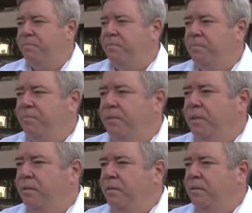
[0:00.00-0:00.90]
qual o ganho
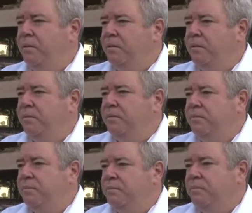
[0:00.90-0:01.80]
isso para o hospital,
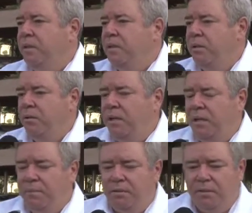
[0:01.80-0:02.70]
doutor?
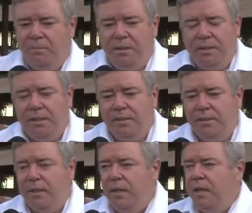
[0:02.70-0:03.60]
Olá, amigos
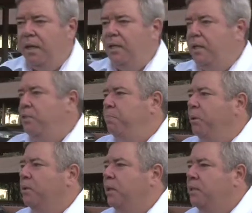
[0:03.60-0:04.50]
imigrantes. A grande
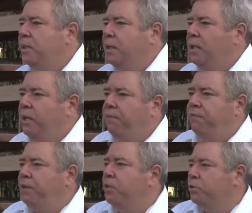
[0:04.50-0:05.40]
importância é que ele é
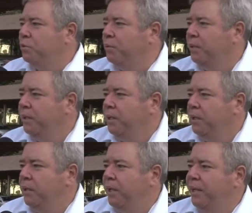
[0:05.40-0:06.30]
fixo,
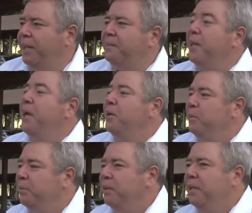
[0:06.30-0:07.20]
né? ele é
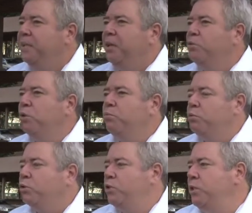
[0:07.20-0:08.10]
eterno. Então são
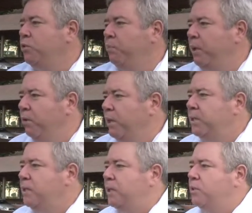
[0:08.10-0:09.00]
5
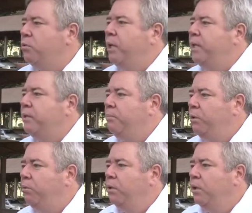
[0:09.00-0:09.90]
milhões e 640
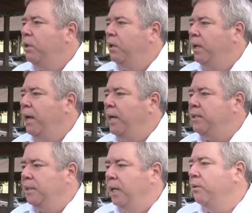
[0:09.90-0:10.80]
mil
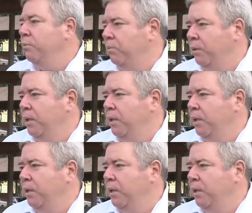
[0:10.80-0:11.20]
reais ano